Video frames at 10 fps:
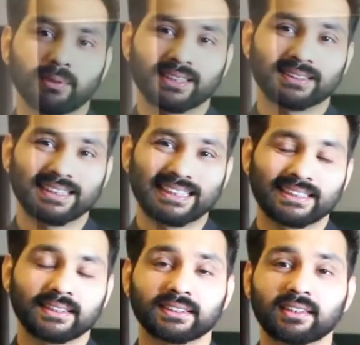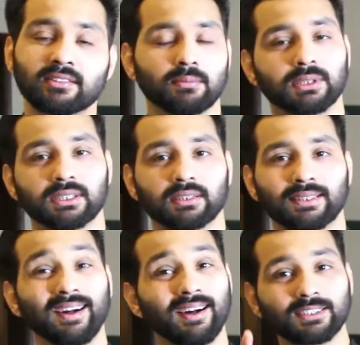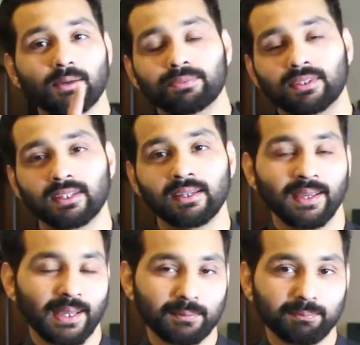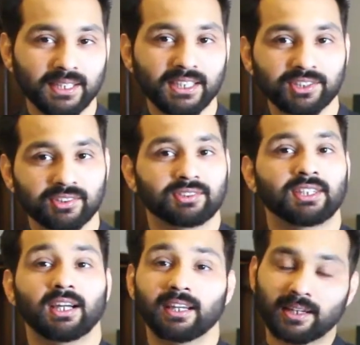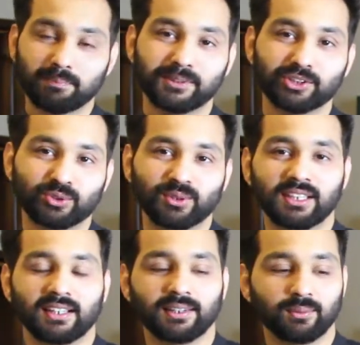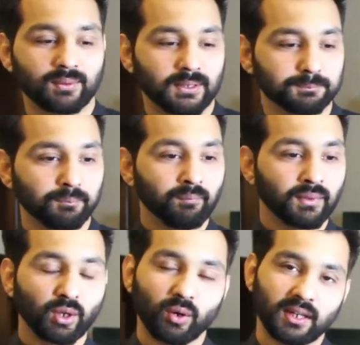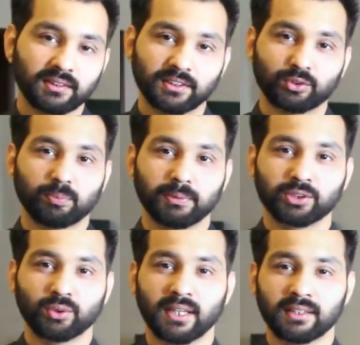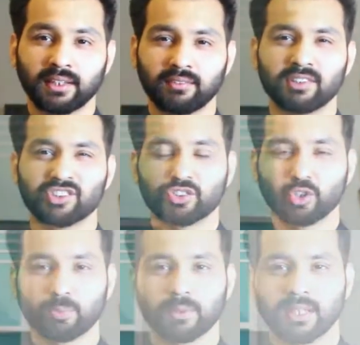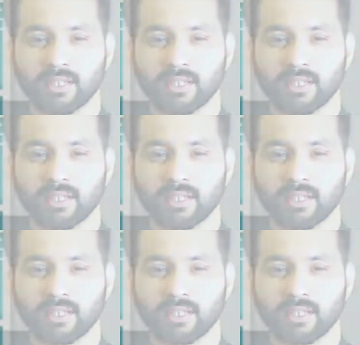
बेहतर तरीके से चीज़ें समझ आते हैं आज आपसे एक बड़ी इंटरेस्टिंग एक अपनी स्टोरी लेके आऊँगा और आज का टॉपिक जो है क्रीमिंग्स के ऊपर